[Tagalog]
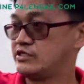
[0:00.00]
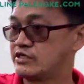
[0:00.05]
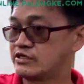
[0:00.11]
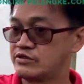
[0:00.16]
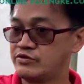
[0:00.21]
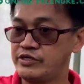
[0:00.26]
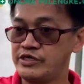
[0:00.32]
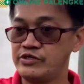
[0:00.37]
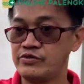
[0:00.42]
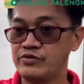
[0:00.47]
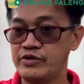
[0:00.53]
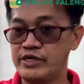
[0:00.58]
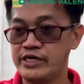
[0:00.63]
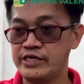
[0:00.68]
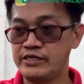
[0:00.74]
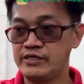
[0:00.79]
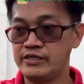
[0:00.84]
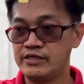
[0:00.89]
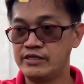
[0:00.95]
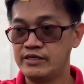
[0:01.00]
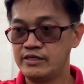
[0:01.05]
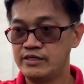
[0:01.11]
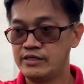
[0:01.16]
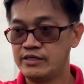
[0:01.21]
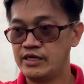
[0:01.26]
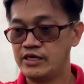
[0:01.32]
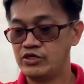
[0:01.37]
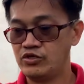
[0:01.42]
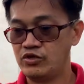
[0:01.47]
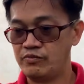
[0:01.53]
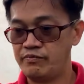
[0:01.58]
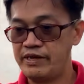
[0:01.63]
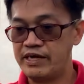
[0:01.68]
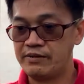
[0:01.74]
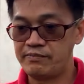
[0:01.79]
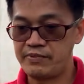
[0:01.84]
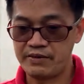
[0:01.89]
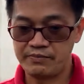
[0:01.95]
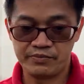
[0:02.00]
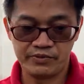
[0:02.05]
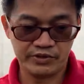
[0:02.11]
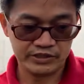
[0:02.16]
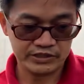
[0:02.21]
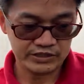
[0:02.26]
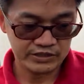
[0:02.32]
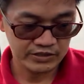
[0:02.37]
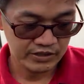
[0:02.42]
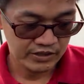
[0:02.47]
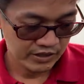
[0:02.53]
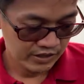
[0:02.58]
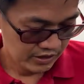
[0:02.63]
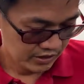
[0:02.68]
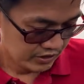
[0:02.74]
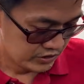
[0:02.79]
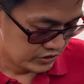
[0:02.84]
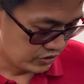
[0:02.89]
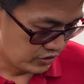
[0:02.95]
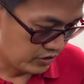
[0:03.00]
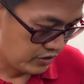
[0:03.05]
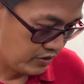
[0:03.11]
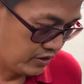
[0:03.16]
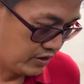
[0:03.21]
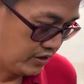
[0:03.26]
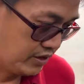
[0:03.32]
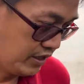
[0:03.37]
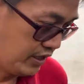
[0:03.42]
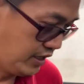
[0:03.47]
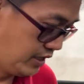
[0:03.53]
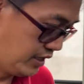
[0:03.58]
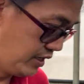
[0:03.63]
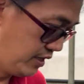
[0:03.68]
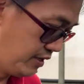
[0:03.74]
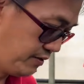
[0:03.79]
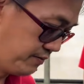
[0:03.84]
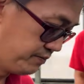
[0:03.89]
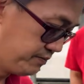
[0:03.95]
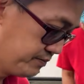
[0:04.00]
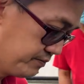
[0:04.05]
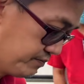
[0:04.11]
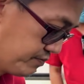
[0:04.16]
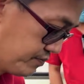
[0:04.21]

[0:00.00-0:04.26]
the green to red. Ano, bell peppers. So um